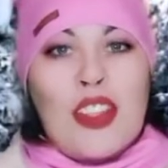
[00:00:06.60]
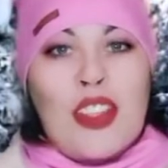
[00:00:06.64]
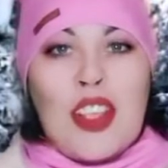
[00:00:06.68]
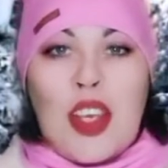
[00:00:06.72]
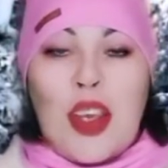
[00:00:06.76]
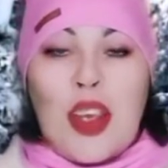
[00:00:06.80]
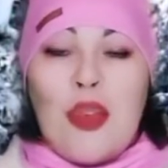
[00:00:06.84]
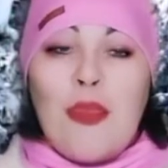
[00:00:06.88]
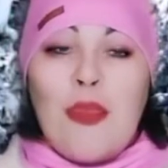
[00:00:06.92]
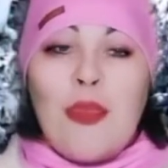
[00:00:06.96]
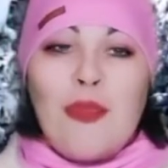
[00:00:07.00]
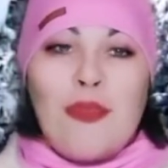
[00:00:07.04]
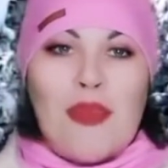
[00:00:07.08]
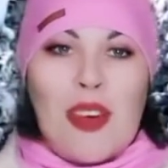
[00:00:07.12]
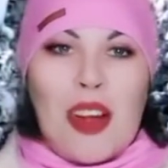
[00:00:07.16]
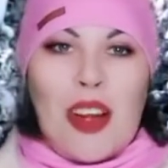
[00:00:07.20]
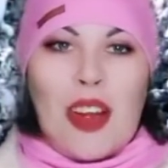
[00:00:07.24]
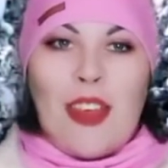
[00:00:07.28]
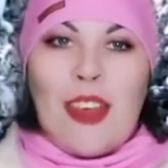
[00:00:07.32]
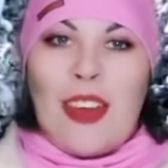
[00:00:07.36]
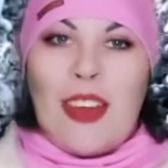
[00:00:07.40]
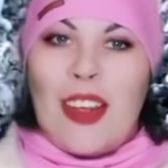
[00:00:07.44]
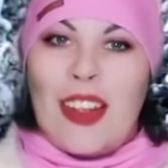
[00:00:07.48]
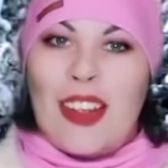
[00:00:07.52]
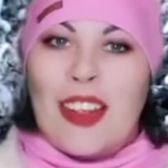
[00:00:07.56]
Всем
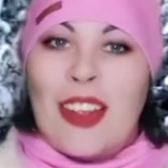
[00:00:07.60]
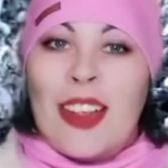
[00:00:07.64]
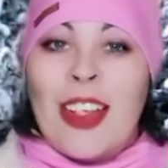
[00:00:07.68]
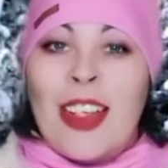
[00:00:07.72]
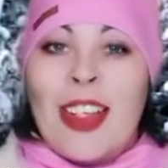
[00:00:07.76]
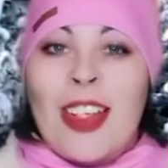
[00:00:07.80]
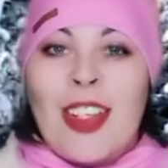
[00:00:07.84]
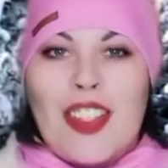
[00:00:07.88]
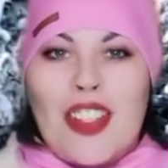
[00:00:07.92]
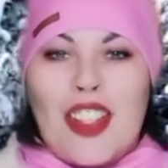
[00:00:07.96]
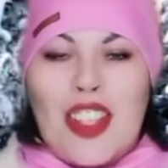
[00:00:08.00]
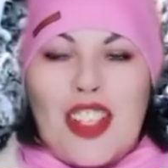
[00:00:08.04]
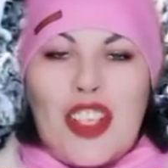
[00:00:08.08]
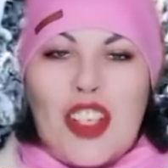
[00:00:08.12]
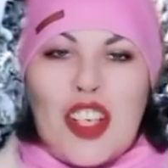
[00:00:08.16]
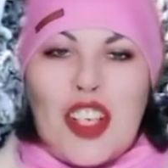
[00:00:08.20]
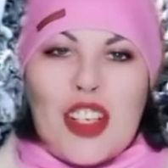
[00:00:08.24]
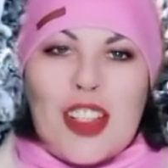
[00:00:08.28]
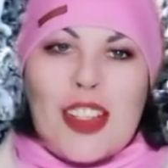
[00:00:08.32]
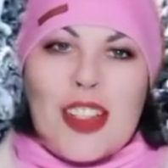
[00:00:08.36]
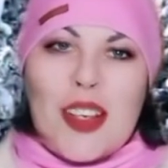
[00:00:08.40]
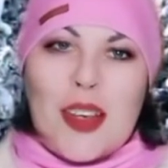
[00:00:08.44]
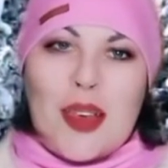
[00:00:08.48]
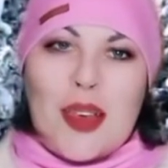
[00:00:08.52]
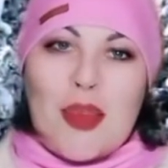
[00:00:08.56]
привет!
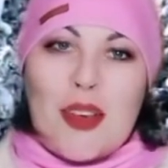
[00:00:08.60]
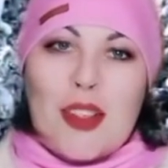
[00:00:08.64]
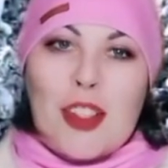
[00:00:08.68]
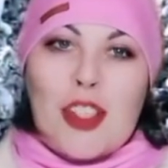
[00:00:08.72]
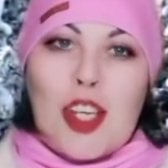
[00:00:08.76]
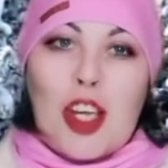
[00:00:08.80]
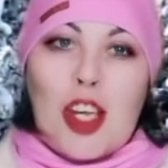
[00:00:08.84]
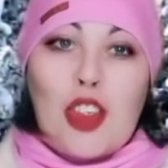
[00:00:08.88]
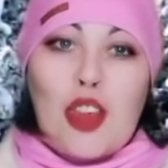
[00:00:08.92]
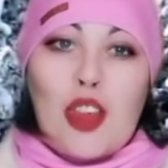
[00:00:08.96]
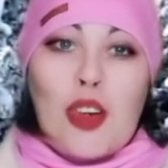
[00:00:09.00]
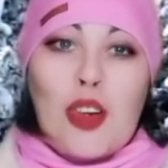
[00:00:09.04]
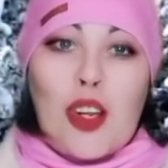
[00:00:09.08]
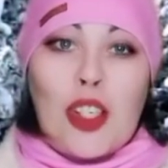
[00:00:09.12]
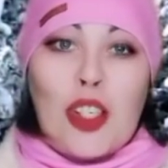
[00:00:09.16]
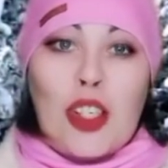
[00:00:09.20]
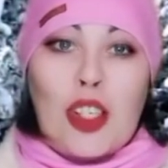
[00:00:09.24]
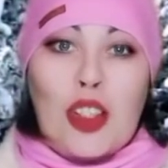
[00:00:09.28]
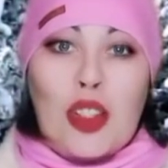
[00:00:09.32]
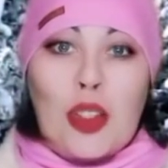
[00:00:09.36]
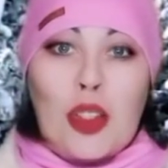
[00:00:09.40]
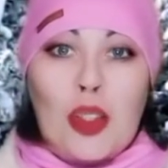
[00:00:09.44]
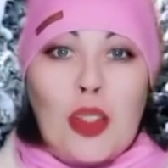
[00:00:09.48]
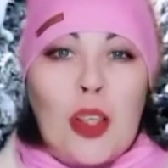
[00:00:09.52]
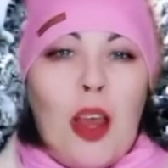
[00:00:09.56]
Сейчас я вам расскажу
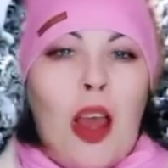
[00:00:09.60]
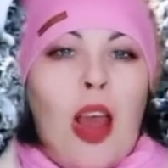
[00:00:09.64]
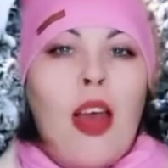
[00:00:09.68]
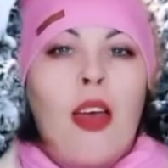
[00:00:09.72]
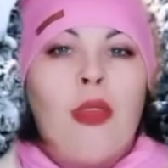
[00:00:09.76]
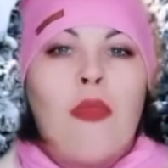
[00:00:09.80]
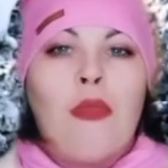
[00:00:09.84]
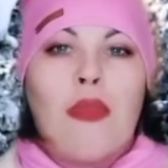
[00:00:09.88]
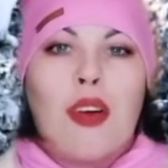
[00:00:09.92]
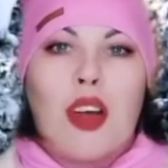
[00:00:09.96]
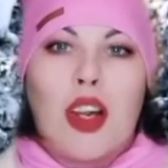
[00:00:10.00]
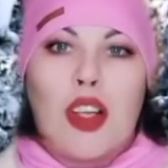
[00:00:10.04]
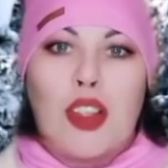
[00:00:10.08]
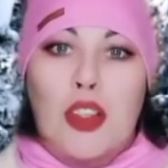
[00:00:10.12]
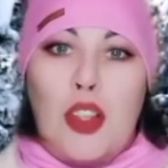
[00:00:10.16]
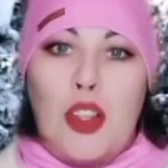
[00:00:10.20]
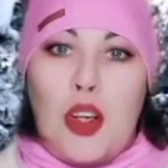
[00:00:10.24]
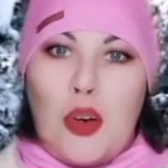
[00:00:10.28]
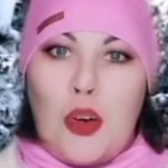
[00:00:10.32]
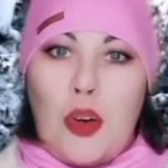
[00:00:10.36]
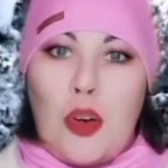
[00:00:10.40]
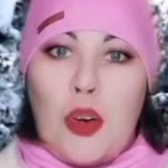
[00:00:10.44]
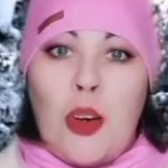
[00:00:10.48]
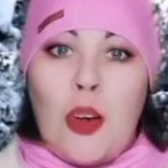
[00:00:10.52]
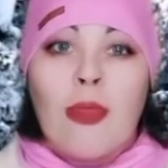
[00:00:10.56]
анекдот про
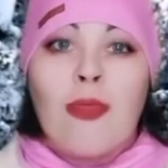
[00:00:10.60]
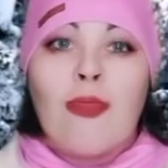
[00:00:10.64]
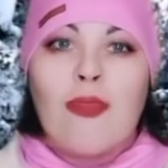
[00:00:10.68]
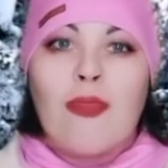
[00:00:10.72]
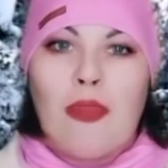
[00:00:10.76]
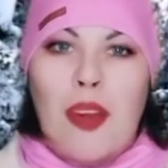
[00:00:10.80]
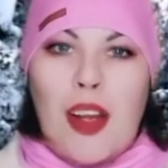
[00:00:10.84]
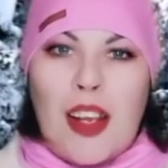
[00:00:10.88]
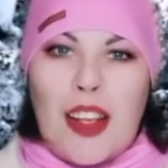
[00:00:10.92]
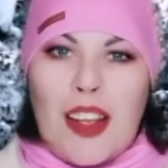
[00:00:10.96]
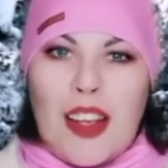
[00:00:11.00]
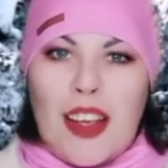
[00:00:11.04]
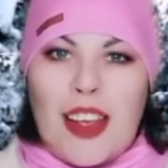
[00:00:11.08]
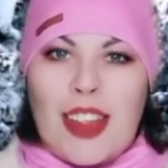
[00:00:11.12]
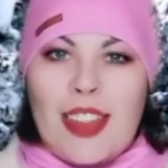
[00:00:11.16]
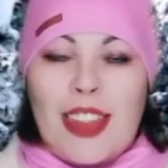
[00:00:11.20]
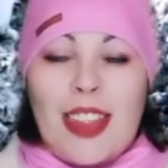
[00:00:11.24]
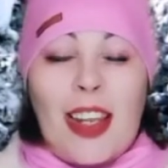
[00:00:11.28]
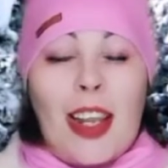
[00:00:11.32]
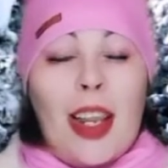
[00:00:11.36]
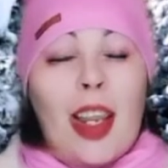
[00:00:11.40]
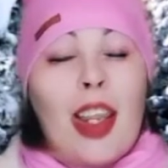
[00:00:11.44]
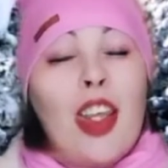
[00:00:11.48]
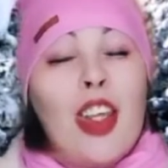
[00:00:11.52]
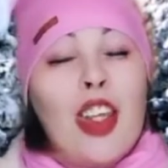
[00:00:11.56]
трех
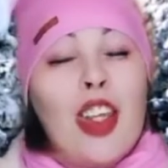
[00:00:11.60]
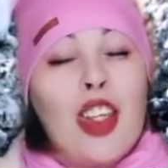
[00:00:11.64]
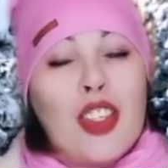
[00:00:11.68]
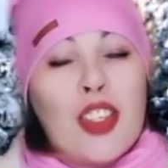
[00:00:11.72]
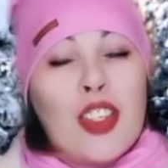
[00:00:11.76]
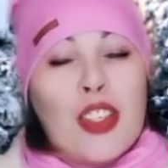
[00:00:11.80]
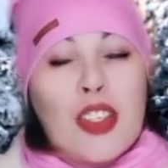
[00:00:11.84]
приятелей.